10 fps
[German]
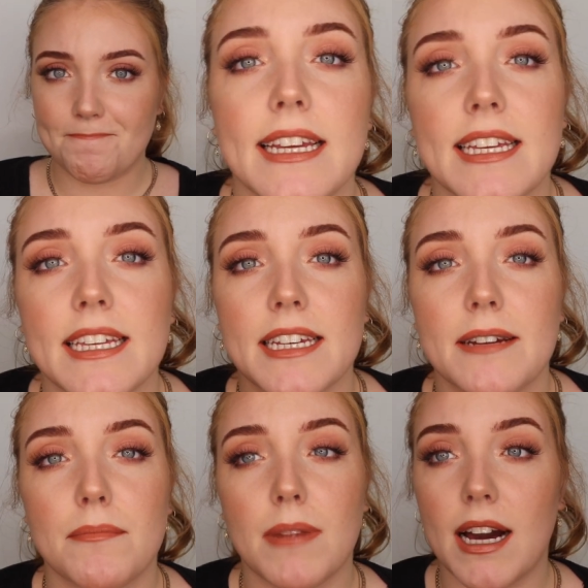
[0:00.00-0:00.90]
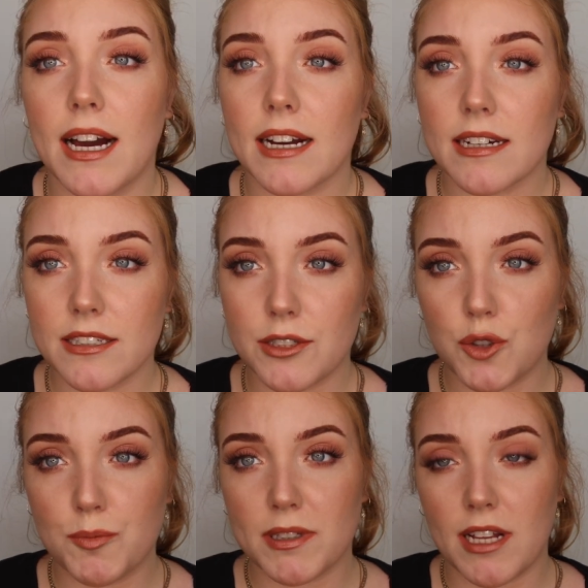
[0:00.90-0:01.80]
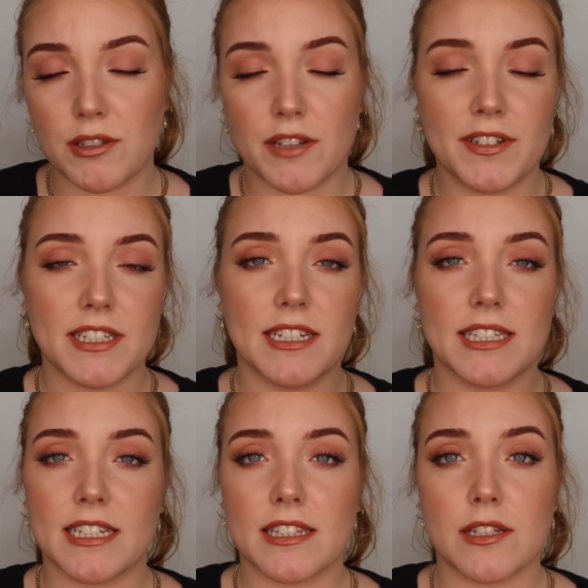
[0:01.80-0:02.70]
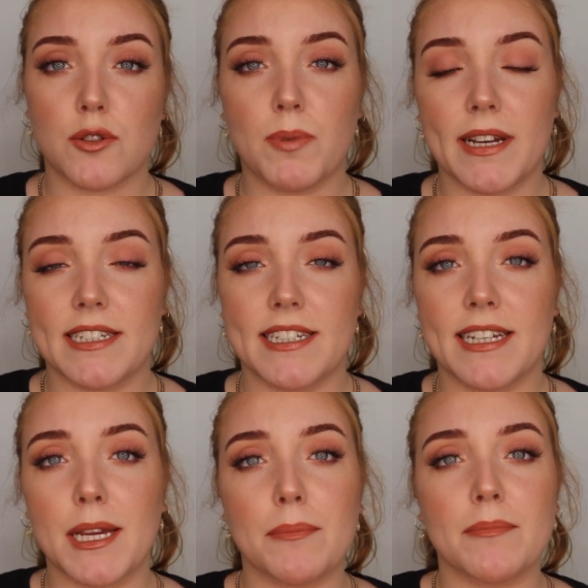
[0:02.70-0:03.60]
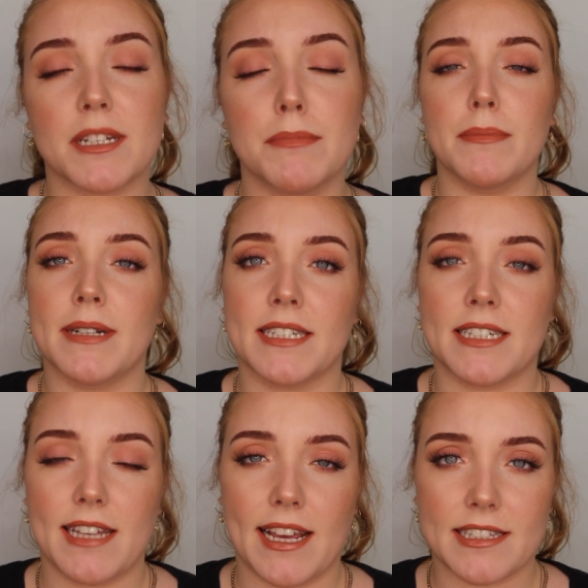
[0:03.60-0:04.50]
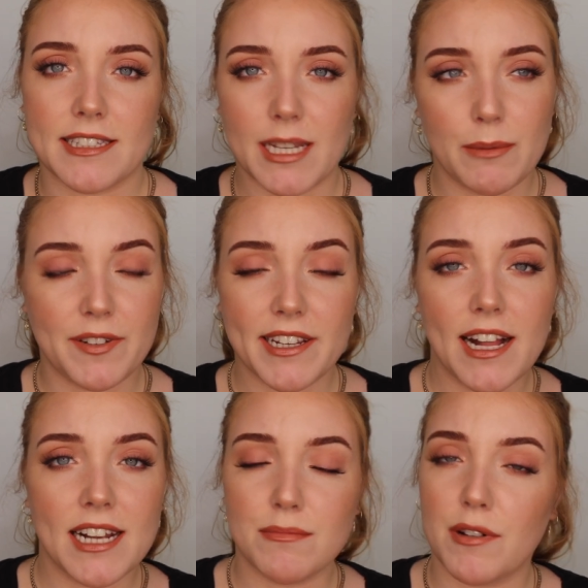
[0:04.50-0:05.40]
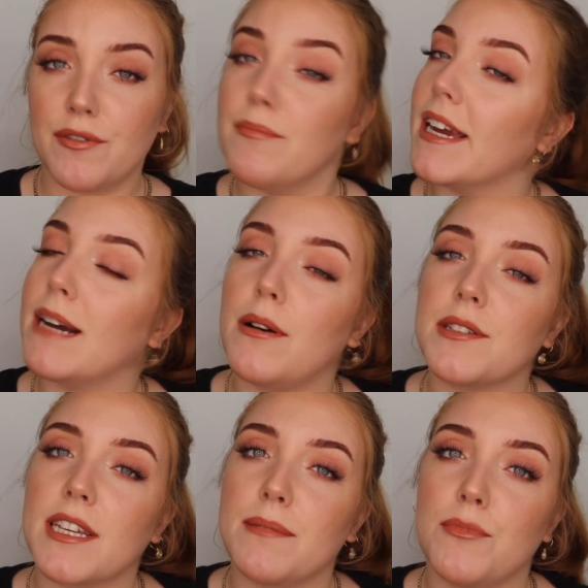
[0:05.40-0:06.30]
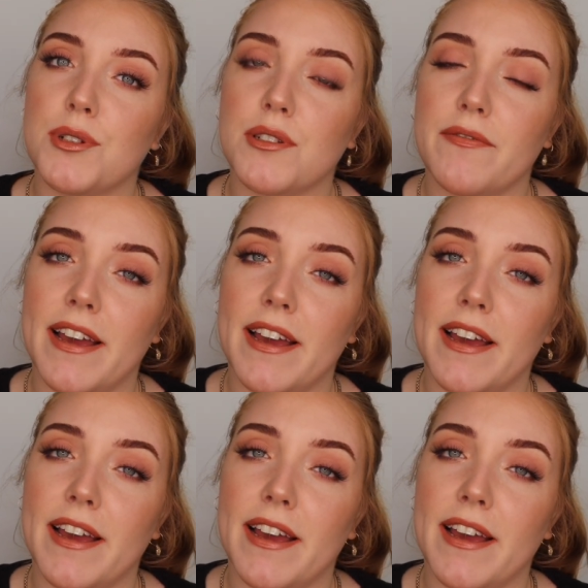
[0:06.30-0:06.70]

Ich mag Dupes, also ich finde es an sich ist eine super Idee, eben man nicht extrem viel Geld immer für Make-up ausgeben muss,